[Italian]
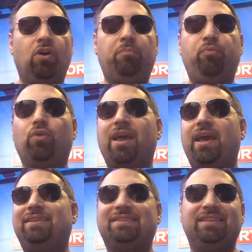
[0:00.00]

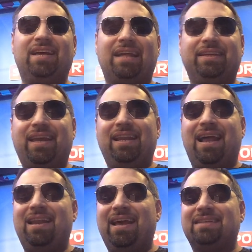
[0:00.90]
Oppure desiderate che
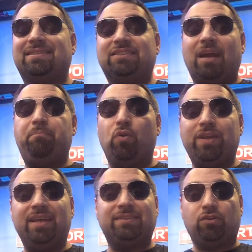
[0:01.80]
l'alleanza
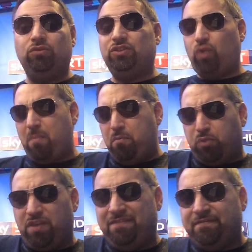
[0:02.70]
giapponese con i suoi
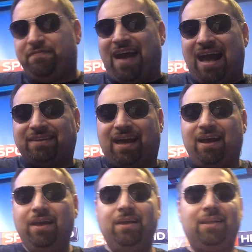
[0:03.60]
membri
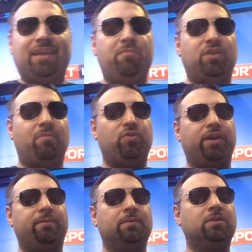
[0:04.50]
invada la
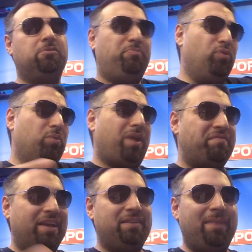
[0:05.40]
WWE? Oppure una
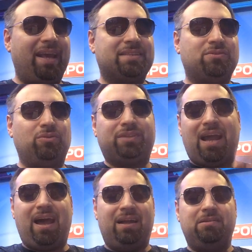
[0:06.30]
via di mezzo
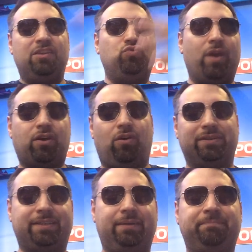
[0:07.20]
tra le due
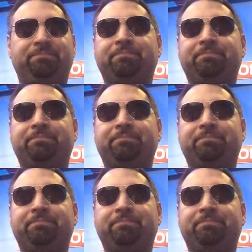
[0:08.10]
cose?